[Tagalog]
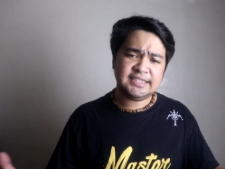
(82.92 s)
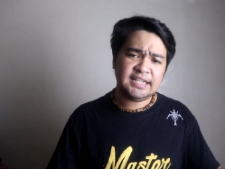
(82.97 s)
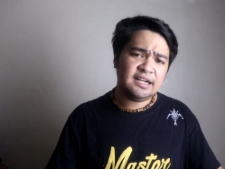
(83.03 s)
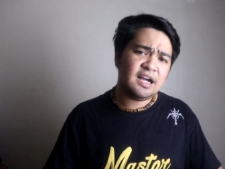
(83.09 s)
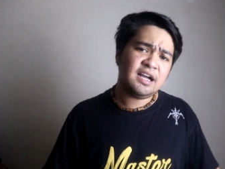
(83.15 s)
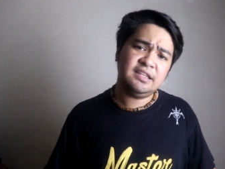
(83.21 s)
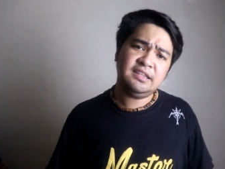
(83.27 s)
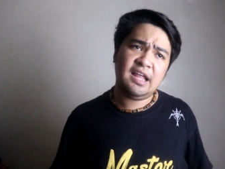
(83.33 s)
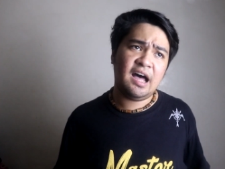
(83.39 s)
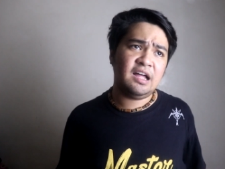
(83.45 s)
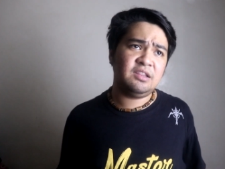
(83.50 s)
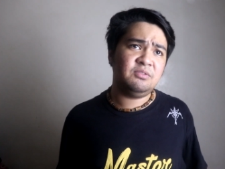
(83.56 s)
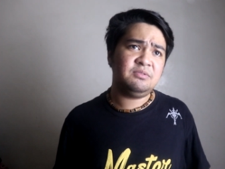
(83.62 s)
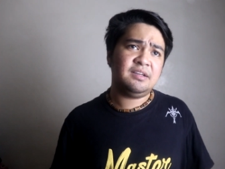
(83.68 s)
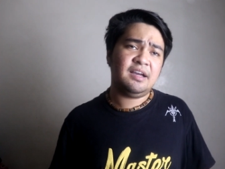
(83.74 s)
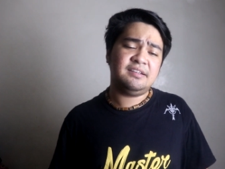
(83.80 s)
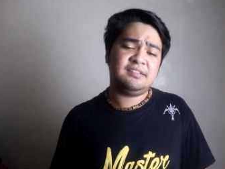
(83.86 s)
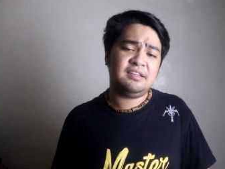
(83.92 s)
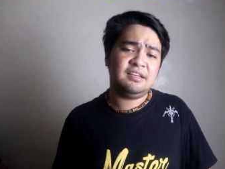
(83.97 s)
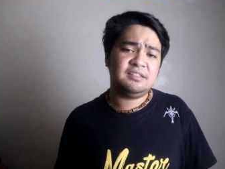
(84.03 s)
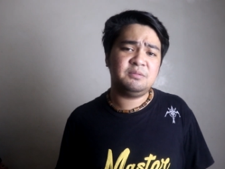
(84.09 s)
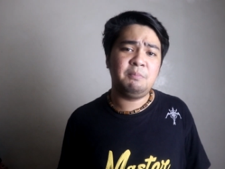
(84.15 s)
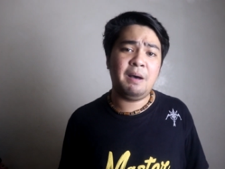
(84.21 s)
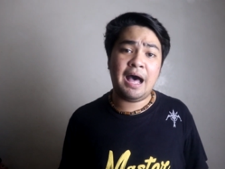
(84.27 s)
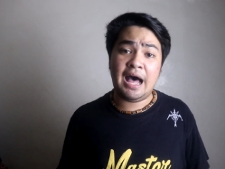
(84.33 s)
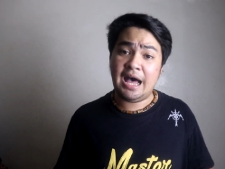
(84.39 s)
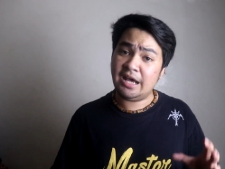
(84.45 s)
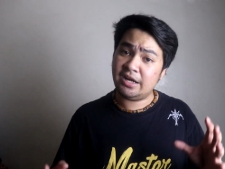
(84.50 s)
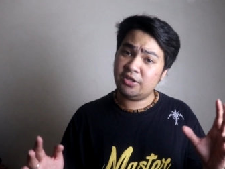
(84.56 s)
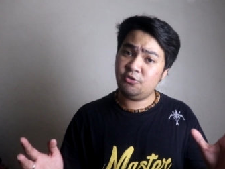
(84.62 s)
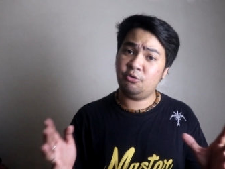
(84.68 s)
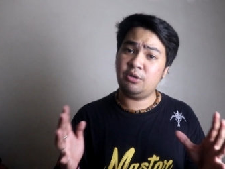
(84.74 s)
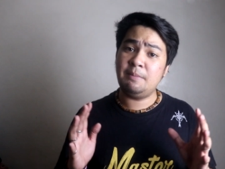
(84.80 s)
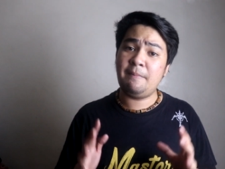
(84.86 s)
Isang kagandahan nun guys is
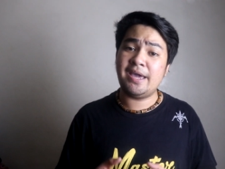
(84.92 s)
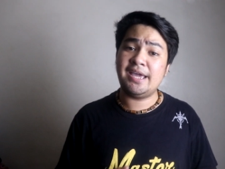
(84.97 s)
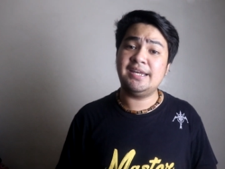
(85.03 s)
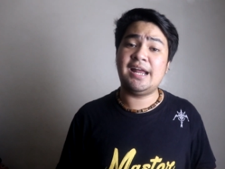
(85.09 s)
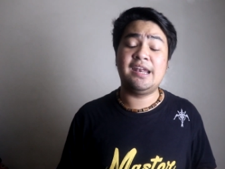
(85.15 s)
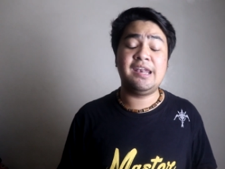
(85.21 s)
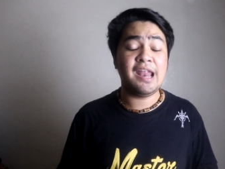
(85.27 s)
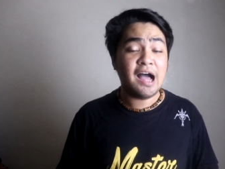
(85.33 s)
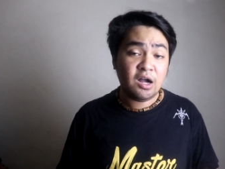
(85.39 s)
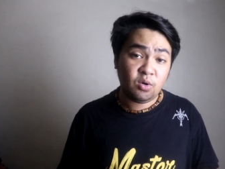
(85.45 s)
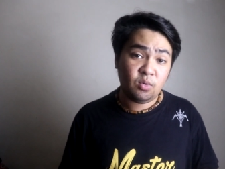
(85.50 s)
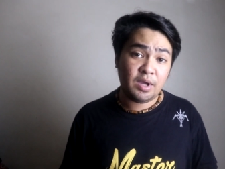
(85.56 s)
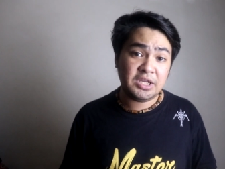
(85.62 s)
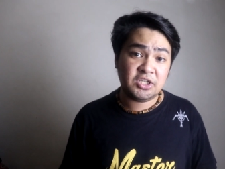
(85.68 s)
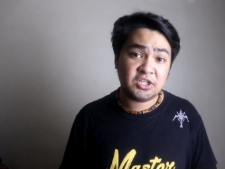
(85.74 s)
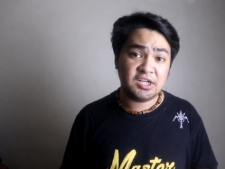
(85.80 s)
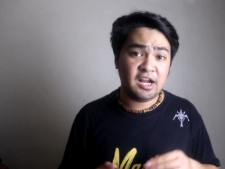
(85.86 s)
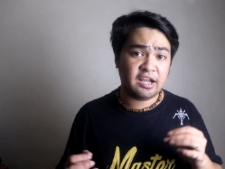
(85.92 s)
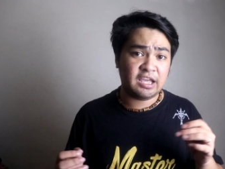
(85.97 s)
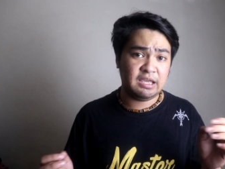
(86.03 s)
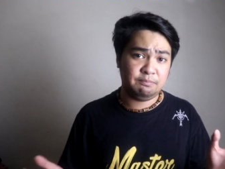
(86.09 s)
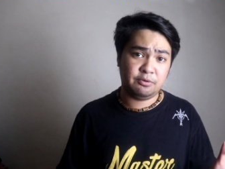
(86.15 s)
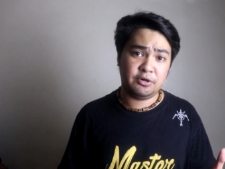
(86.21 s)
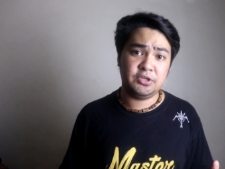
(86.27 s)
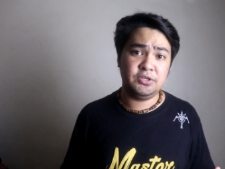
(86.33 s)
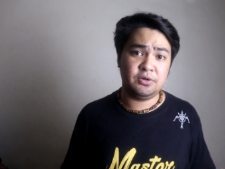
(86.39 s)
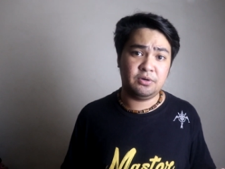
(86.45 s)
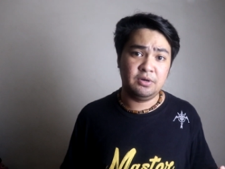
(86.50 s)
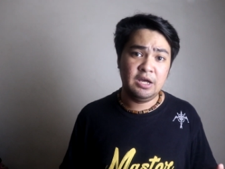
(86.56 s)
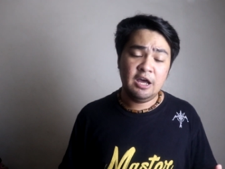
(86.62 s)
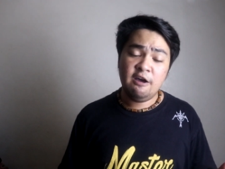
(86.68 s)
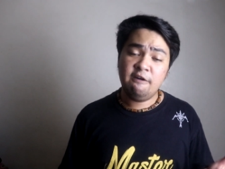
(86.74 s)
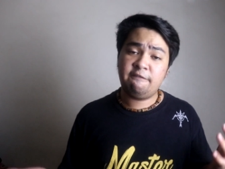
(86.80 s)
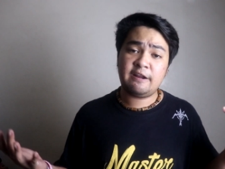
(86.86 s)
maaari nyong ibahin ang language ng keyboard nyo
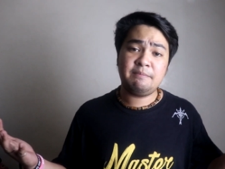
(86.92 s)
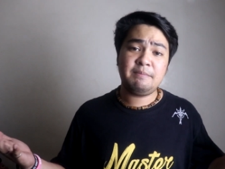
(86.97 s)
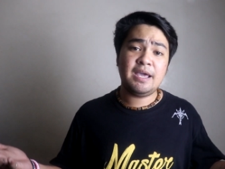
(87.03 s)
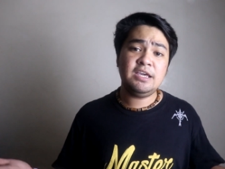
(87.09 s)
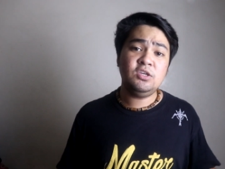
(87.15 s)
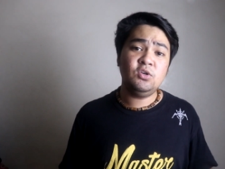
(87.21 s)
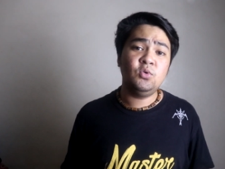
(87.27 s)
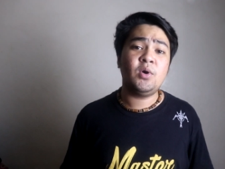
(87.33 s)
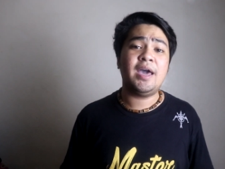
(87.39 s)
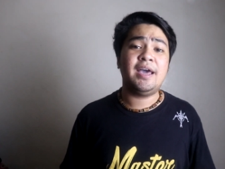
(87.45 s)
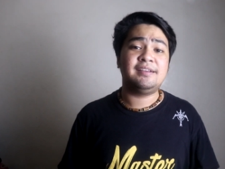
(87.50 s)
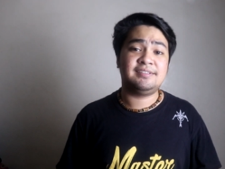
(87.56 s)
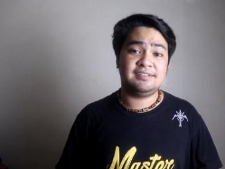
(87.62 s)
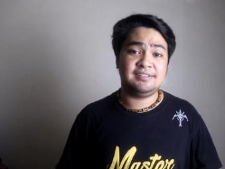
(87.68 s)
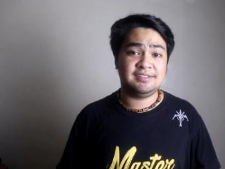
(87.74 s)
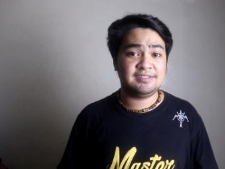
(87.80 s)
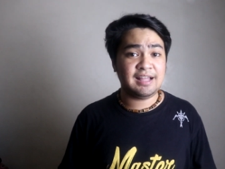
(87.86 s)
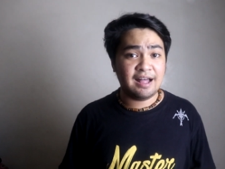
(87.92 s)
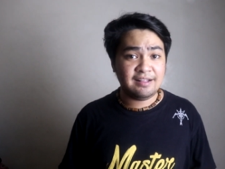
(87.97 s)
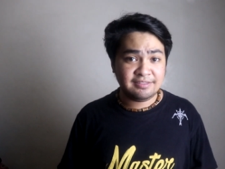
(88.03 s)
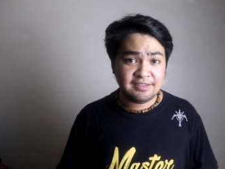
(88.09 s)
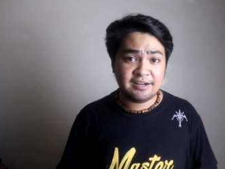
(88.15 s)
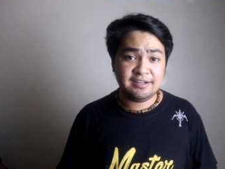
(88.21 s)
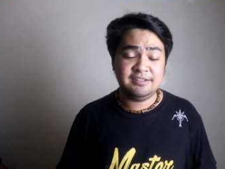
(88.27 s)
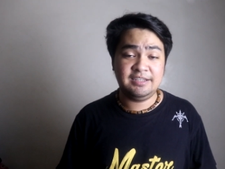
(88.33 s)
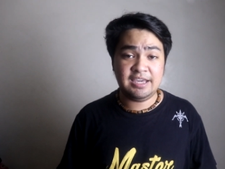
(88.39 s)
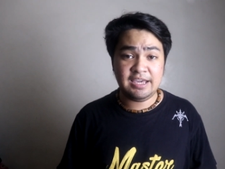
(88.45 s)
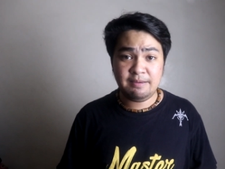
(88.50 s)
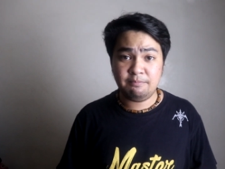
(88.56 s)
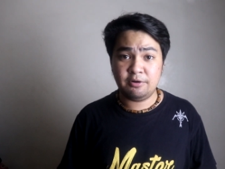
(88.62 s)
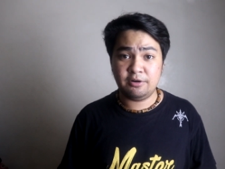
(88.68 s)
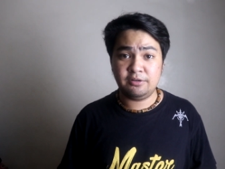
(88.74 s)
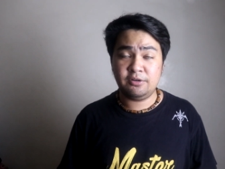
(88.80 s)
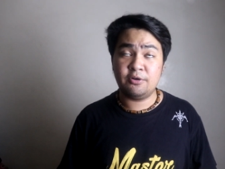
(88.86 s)
from a US style standard
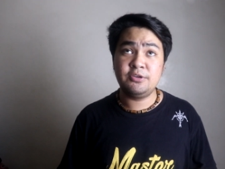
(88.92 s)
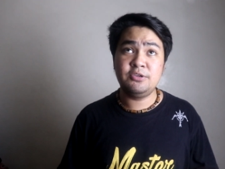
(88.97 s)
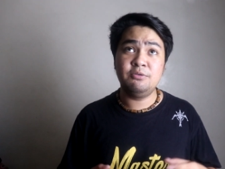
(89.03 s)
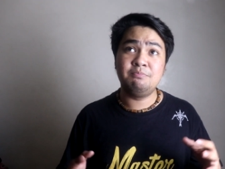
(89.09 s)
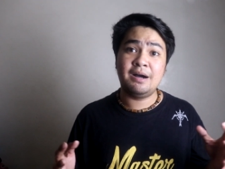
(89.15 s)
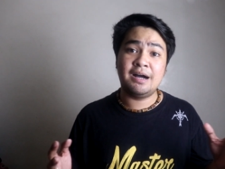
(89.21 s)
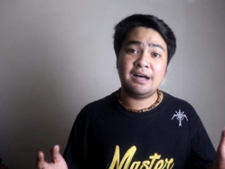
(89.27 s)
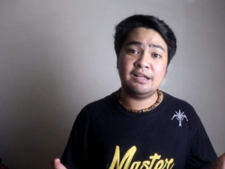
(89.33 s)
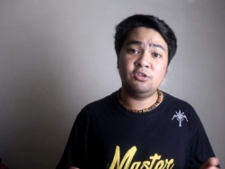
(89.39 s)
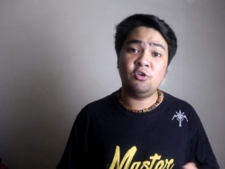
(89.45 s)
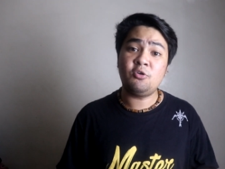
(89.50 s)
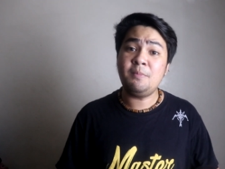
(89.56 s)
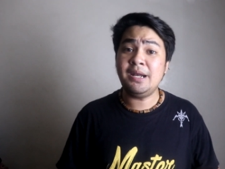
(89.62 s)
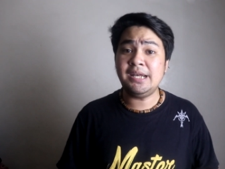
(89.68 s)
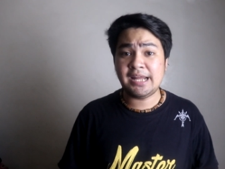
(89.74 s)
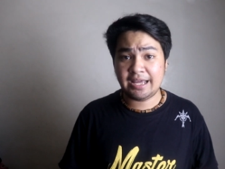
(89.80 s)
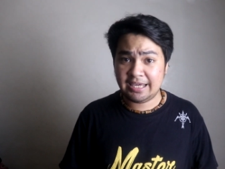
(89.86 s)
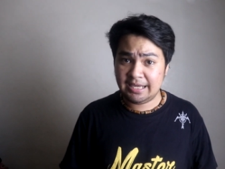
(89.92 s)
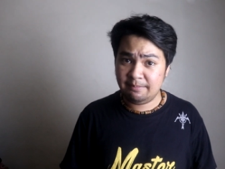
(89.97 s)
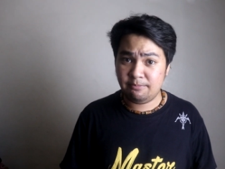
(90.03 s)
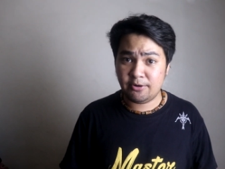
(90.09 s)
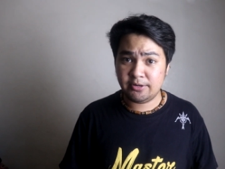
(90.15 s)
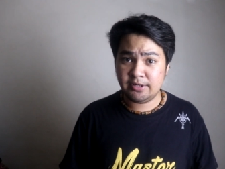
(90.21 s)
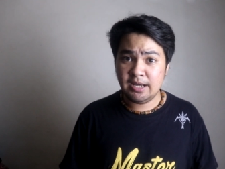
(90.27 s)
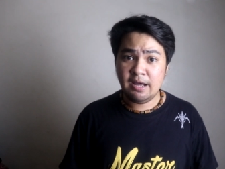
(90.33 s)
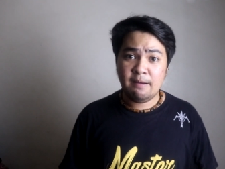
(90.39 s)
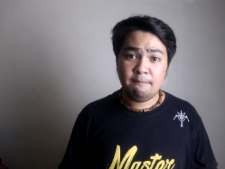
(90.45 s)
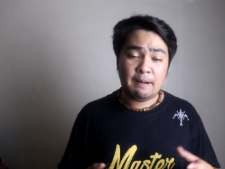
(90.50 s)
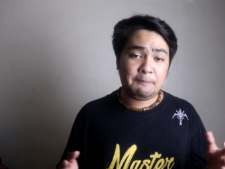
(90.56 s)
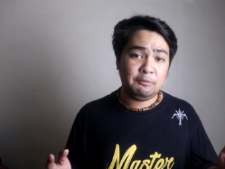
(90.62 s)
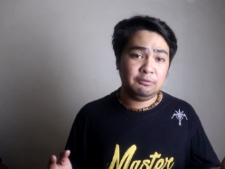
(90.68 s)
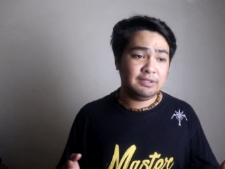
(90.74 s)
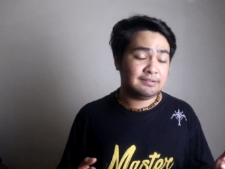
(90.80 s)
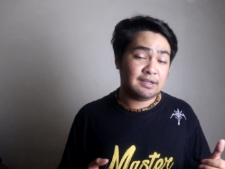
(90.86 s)
keyboard or yung mga normal na keyboard
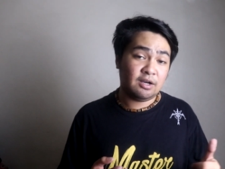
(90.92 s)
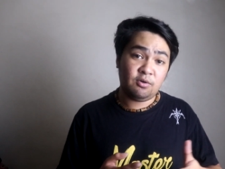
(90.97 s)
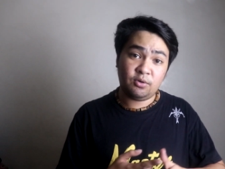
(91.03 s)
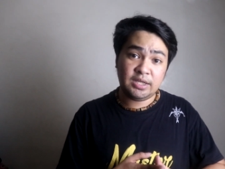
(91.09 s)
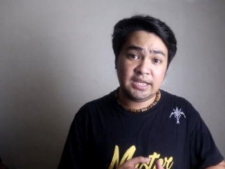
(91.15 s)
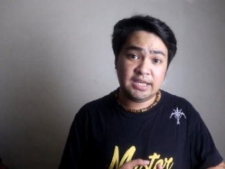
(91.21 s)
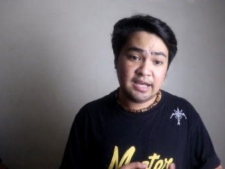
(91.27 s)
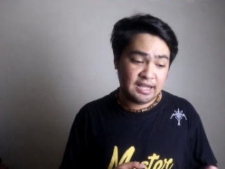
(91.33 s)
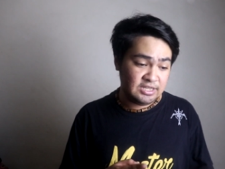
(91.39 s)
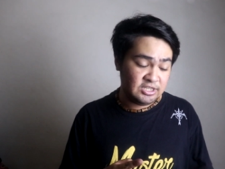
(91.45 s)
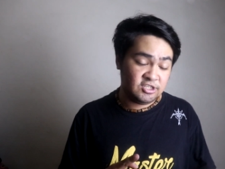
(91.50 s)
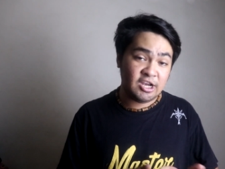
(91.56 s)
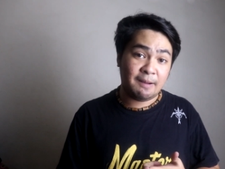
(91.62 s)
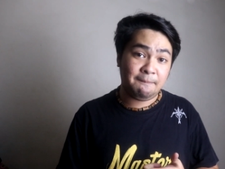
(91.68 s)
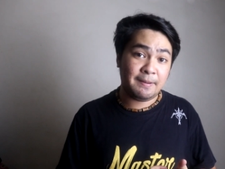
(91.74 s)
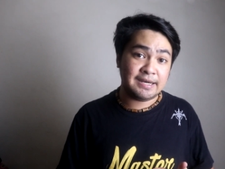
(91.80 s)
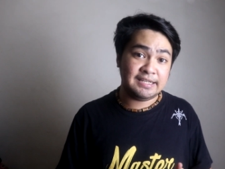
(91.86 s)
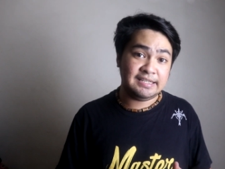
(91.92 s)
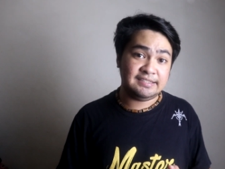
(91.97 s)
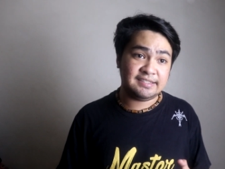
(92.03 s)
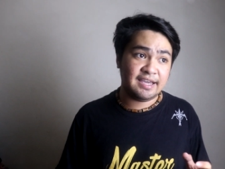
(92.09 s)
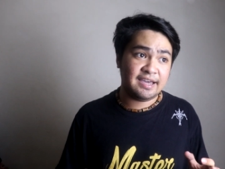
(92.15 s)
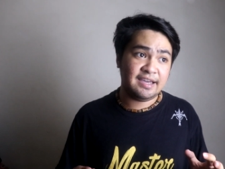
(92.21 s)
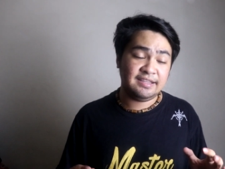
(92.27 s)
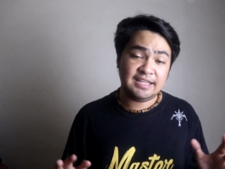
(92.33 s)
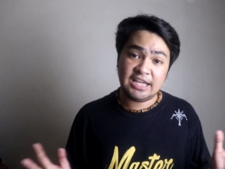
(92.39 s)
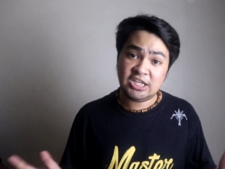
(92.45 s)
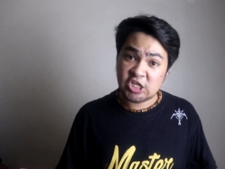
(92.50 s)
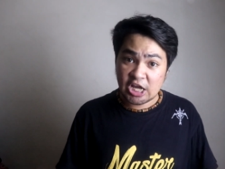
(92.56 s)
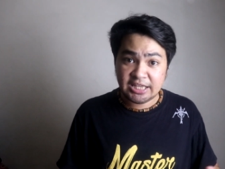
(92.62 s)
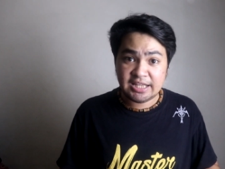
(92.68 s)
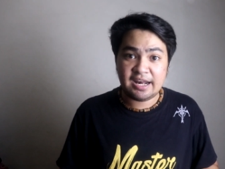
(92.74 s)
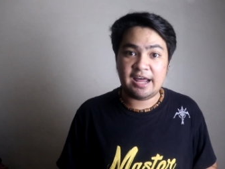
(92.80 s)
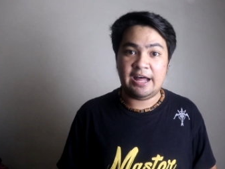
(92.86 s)
papunta sa Korean, Japanese, and
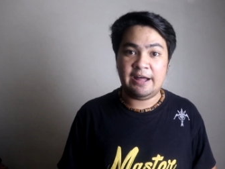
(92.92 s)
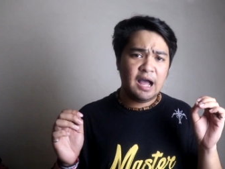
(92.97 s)
etc.